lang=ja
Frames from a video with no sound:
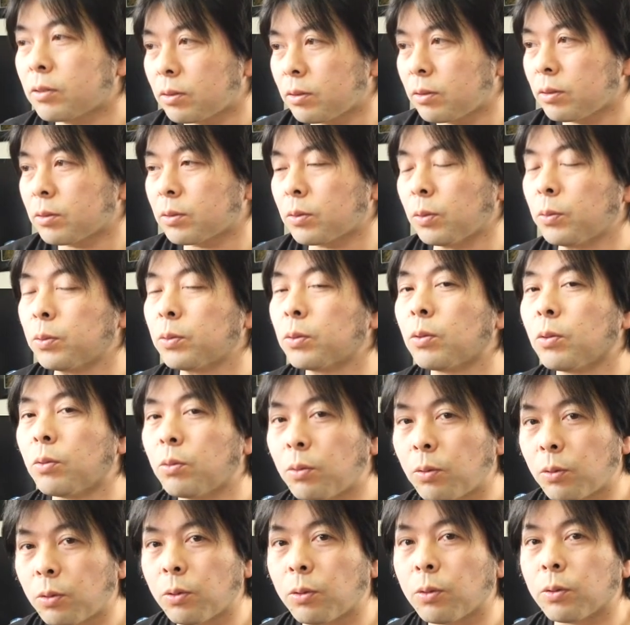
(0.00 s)
クソフト
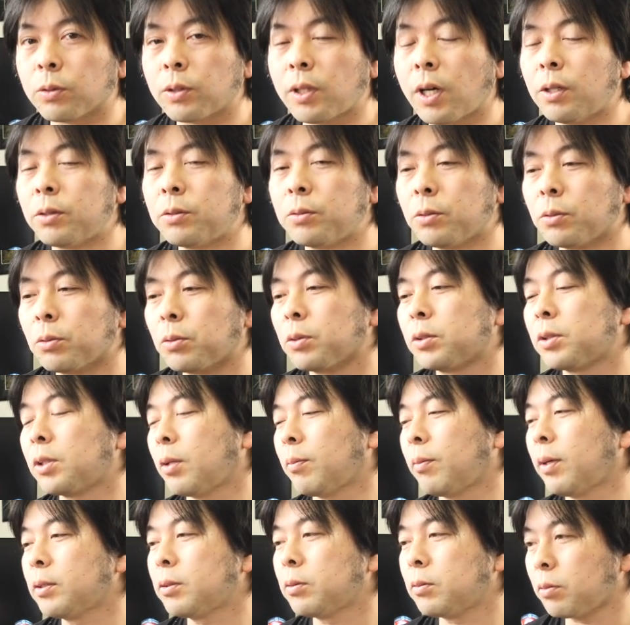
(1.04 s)
をダウンロードし
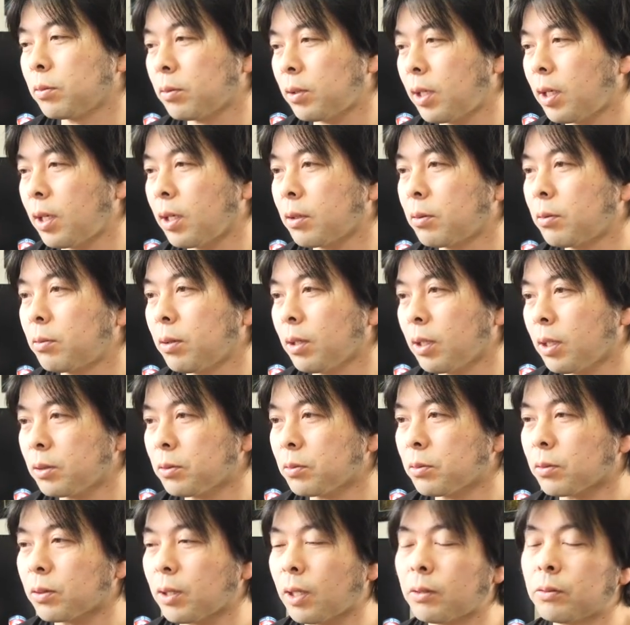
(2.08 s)
てますのでこれが
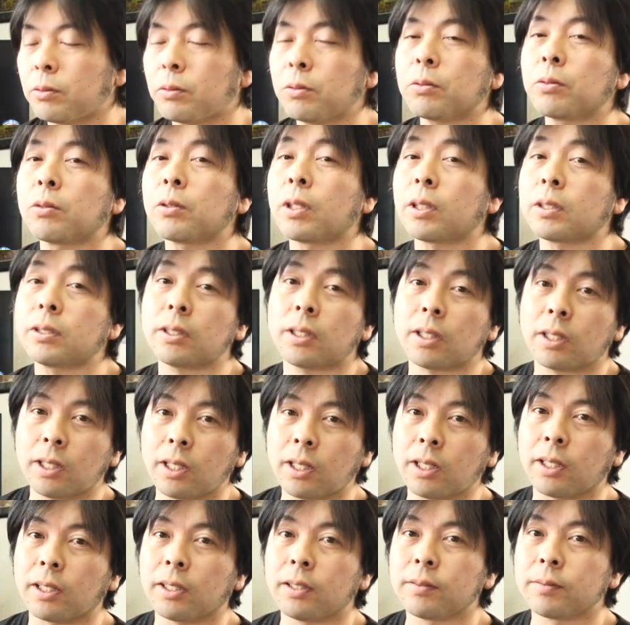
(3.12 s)
ちょっとダウンロードできた
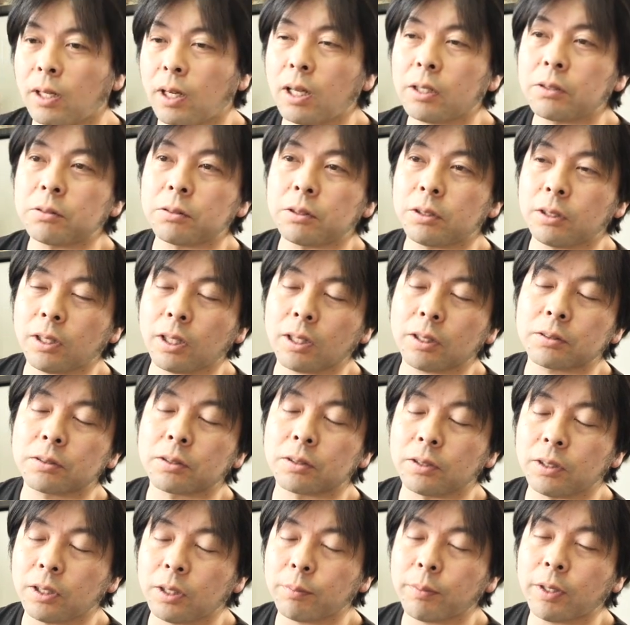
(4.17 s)
ら
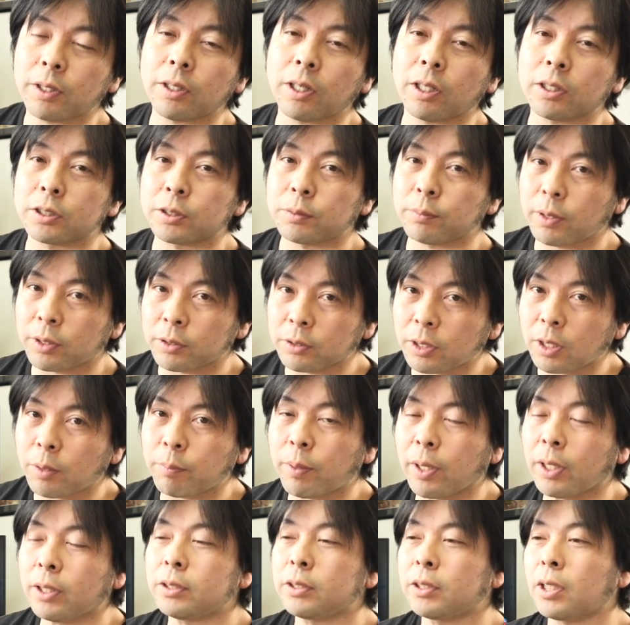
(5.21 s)
RTX2080 で
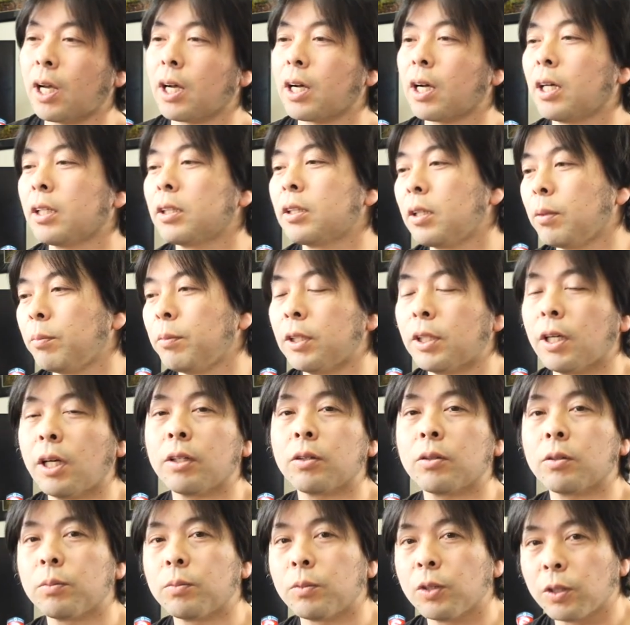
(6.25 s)
ベンチ測ってみた
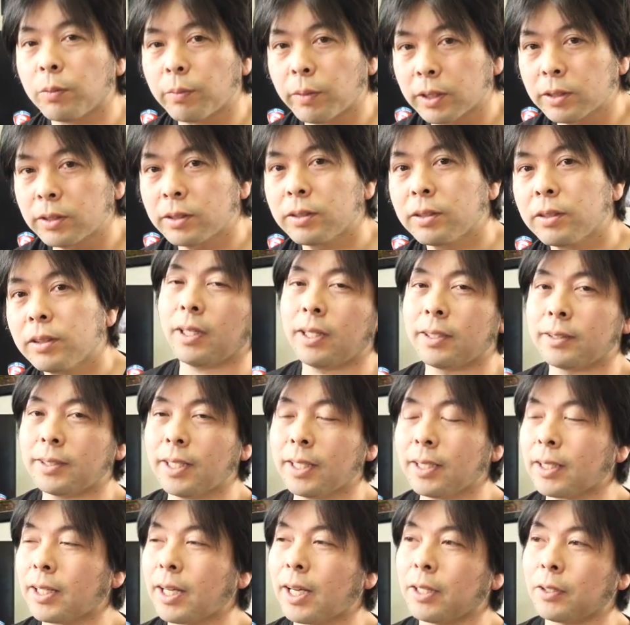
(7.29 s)
いと思いますえ
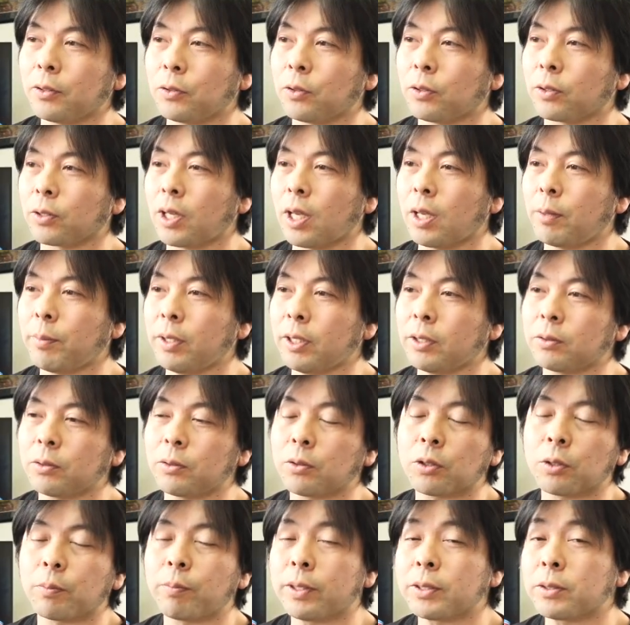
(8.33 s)
前回の
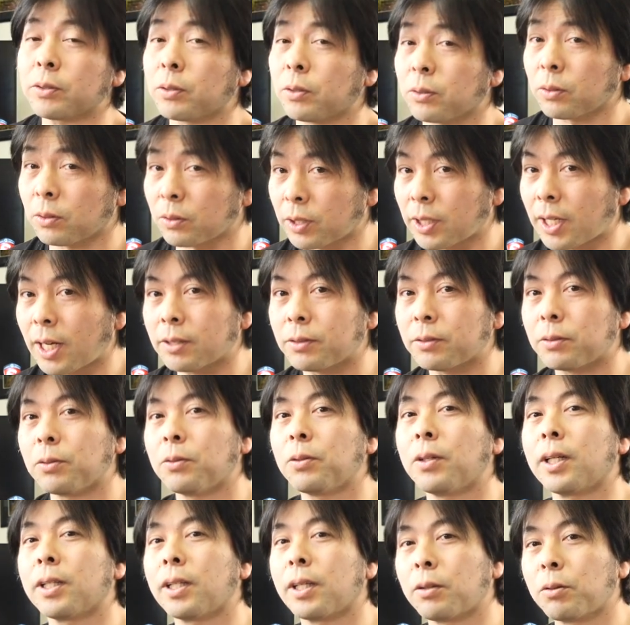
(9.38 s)
ゲーミングノートパソンの比較
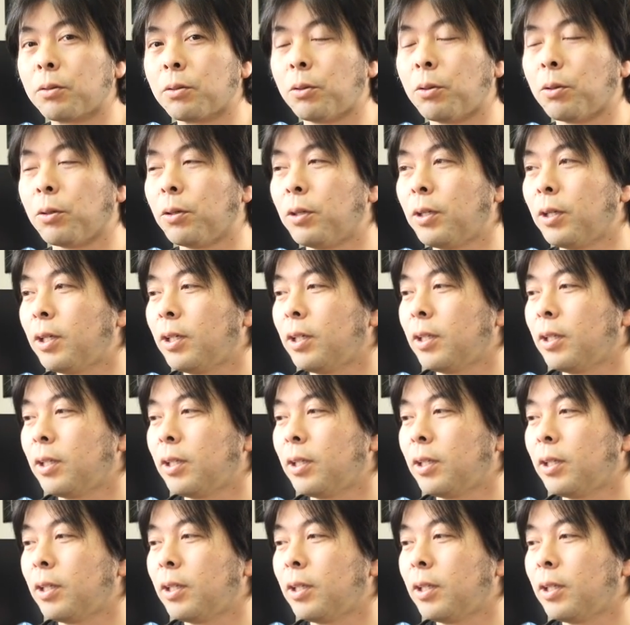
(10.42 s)
動画だと